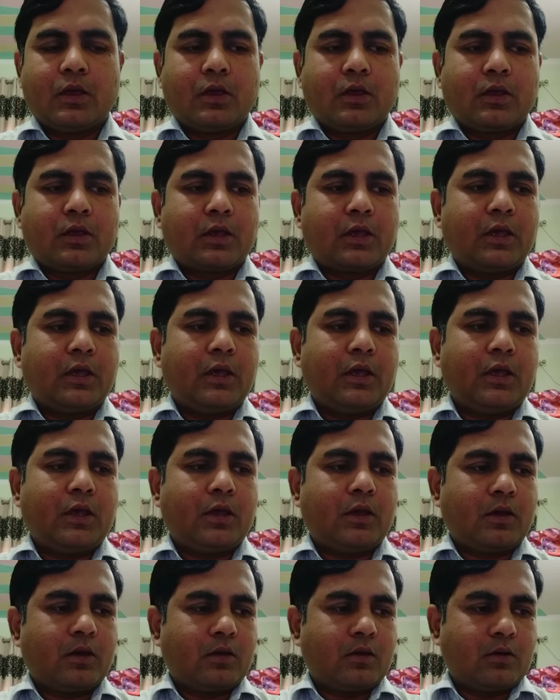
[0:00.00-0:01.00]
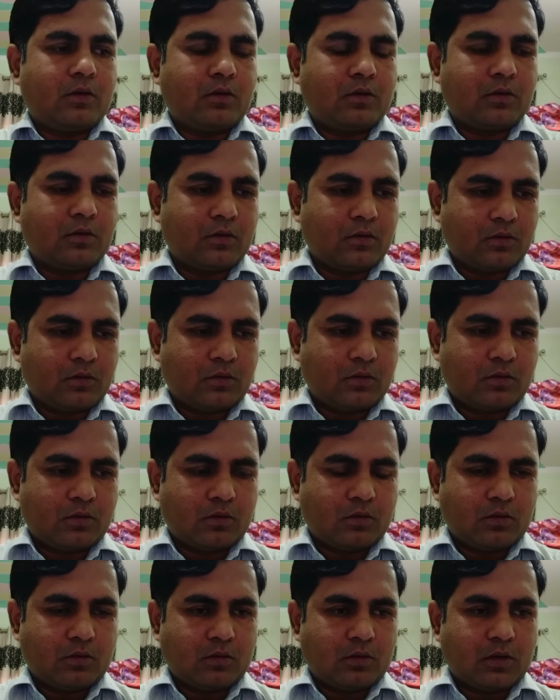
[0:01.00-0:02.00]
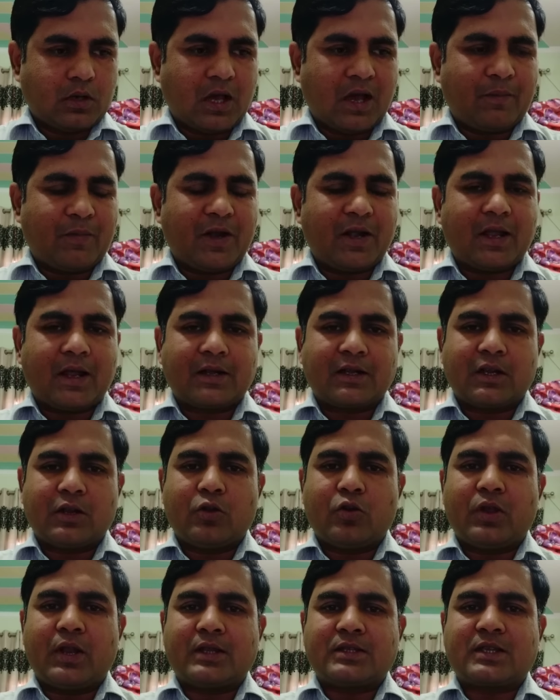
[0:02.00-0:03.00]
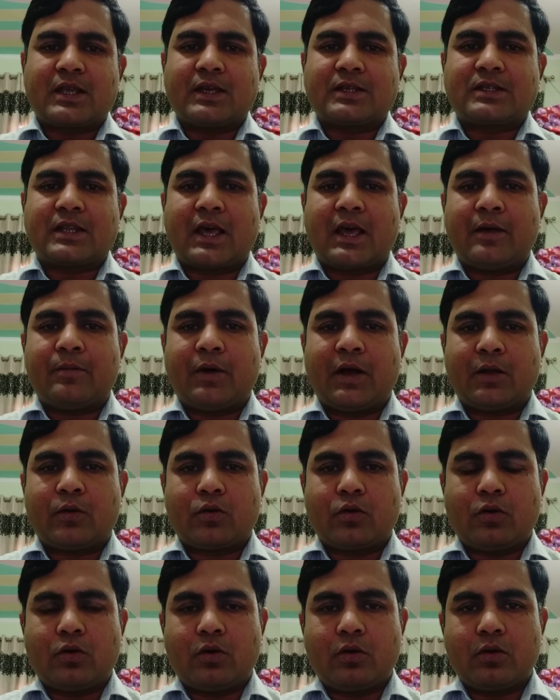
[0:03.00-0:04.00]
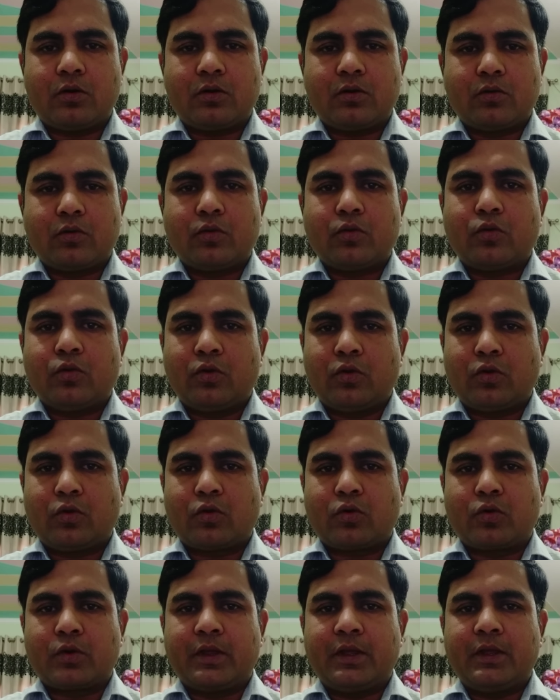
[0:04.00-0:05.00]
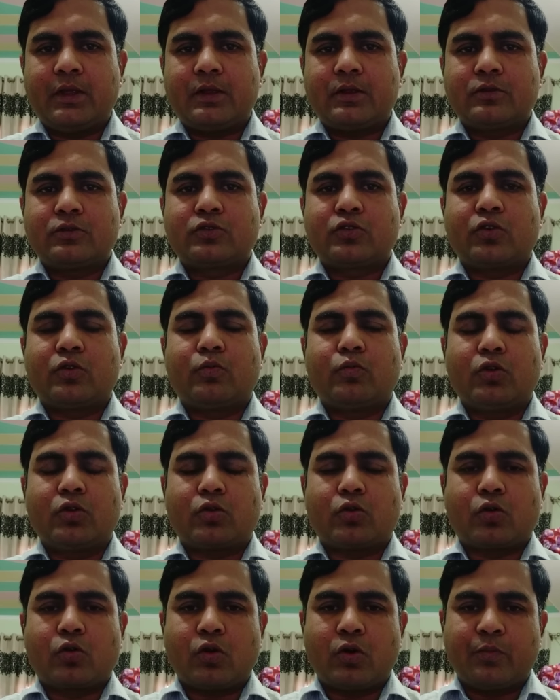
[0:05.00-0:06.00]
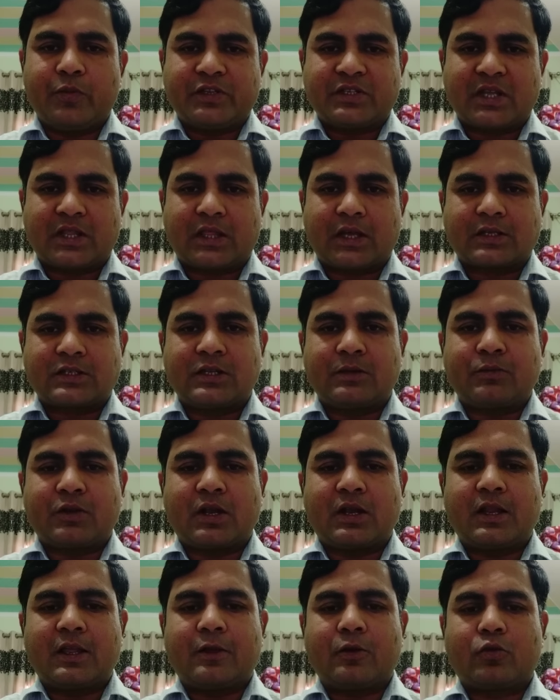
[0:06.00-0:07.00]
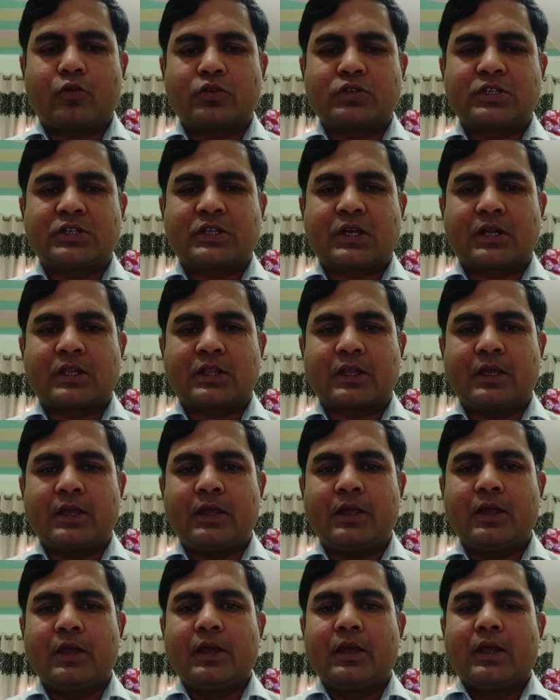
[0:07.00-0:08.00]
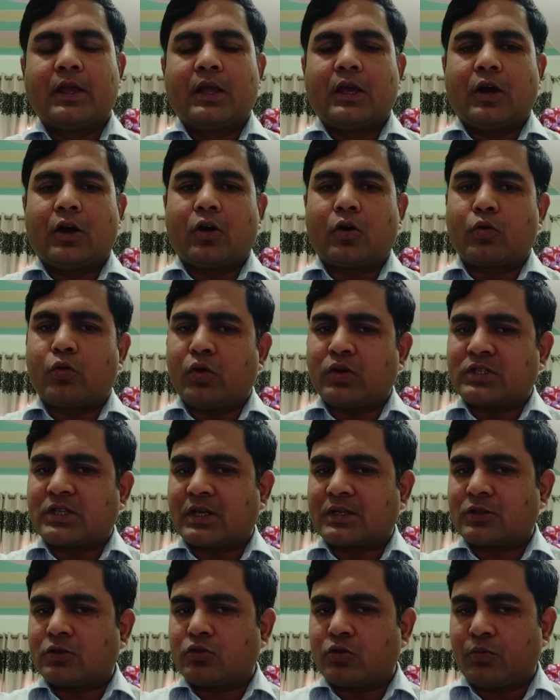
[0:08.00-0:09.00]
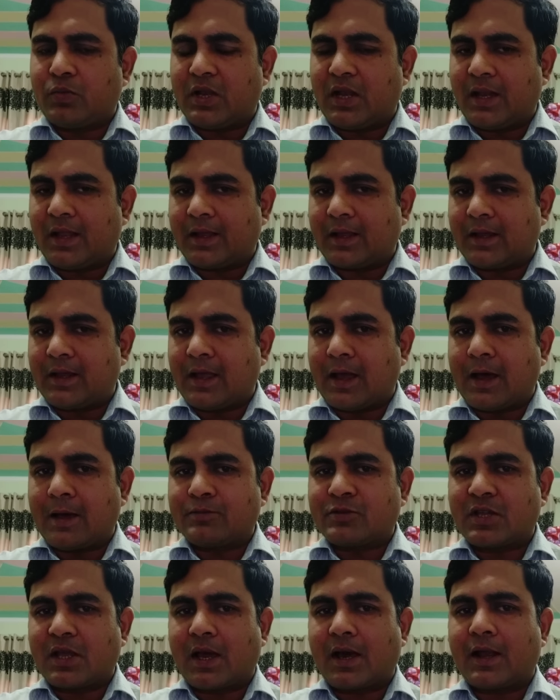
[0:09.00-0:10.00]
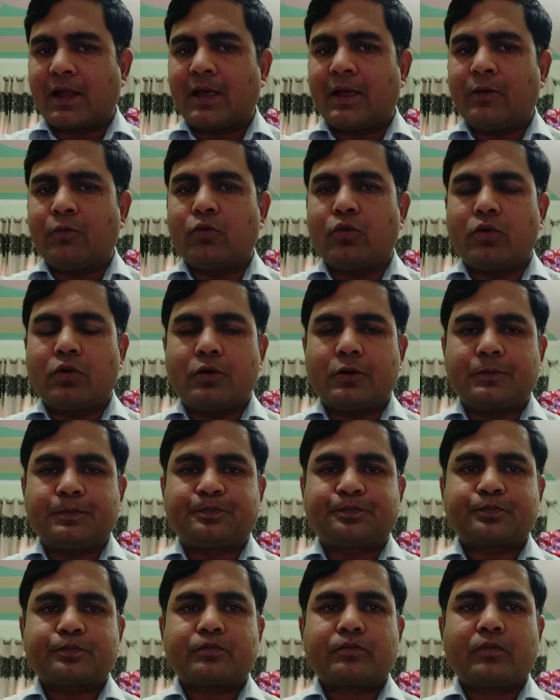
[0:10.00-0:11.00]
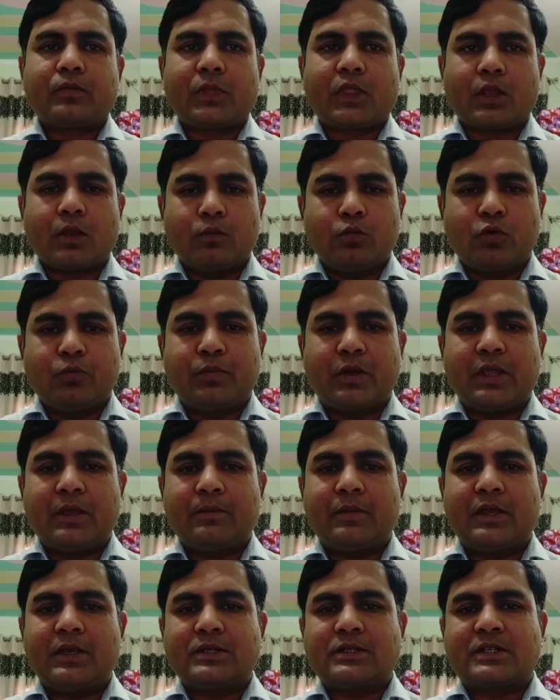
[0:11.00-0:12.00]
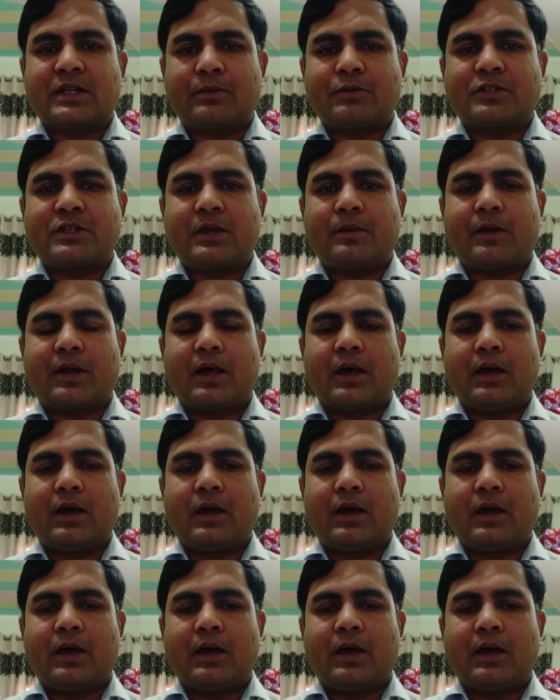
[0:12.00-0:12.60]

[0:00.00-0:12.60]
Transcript: कि आपा डॉक्टर नोहरा शेख साहिबा को उन लोगों ने जो मुल्क को हमेशा तकसीम करने की कोशिश करते हैं और वो शख्स जो मिलने के लिए आपसे आ रहा है वो मुंबई में सबसे बड़ा